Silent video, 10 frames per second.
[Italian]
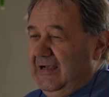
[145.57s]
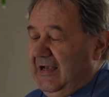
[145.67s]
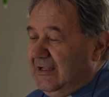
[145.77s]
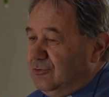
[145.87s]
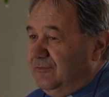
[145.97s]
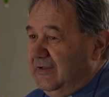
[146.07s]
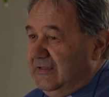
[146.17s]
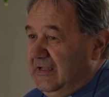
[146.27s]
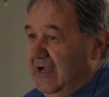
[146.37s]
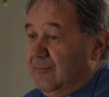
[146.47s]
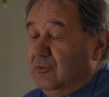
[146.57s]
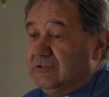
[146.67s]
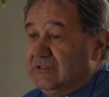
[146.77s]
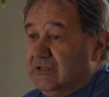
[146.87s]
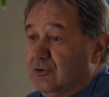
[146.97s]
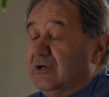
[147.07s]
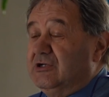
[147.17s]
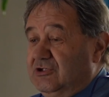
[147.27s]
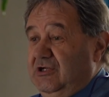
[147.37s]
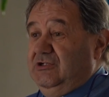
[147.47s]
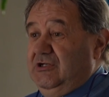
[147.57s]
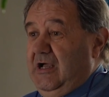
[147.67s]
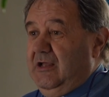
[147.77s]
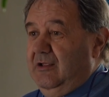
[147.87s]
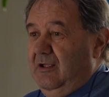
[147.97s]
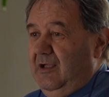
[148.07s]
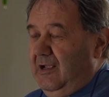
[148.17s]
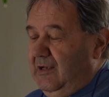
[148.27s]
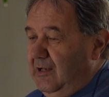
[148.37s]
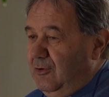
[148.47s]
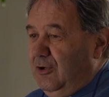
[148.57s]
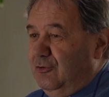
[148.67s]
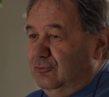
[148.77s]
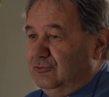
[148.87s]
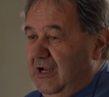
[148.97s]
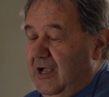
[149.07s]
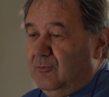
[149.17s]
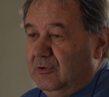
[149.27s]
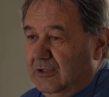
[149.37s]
Là dove andiamo il Signore c'è già e lì lo incontriamo,